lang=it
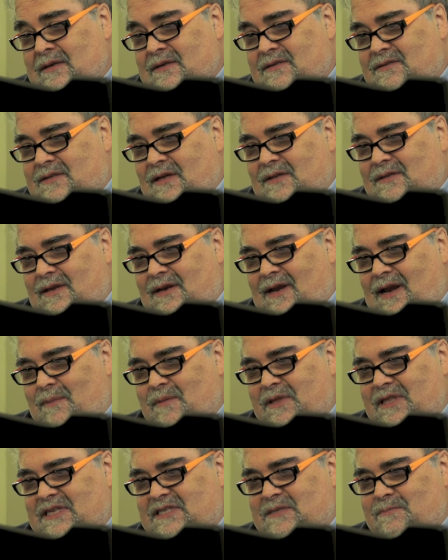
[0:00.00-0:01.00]
Stette nella
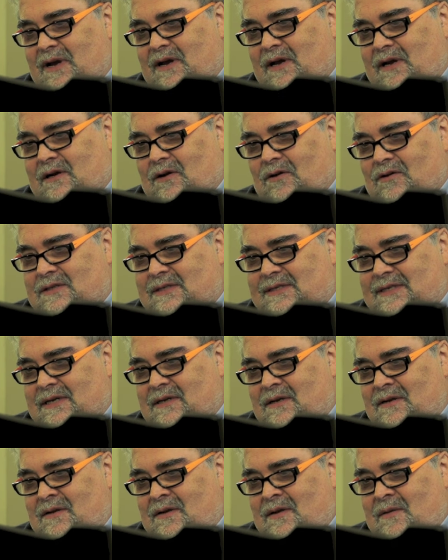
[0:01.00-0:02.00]
medesima
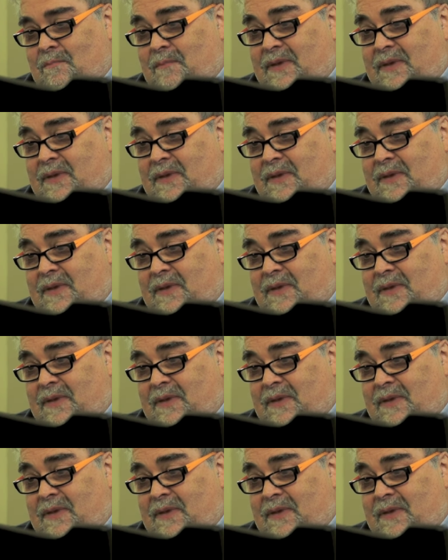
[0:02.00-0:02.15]
carrozza.